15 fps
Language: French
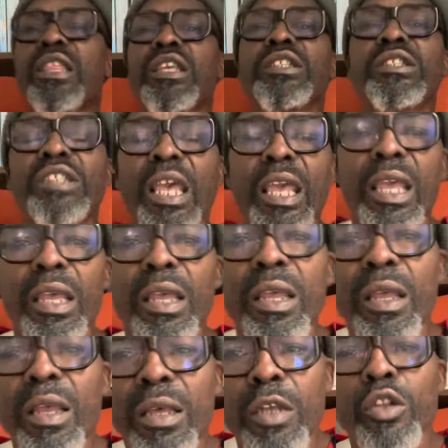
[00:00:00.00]
qu'il sait
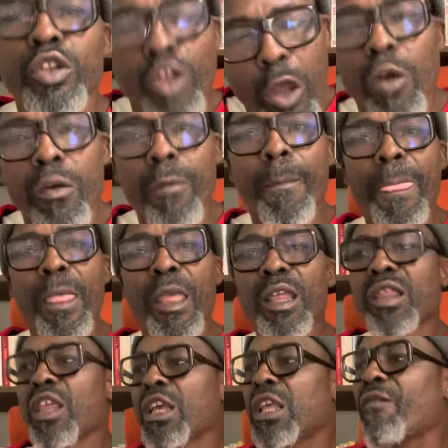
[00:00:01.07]
que non,
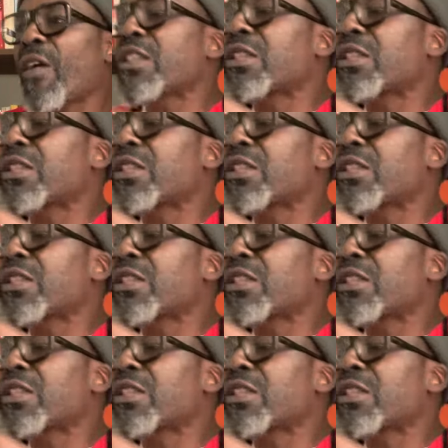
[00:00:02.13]
ce qui va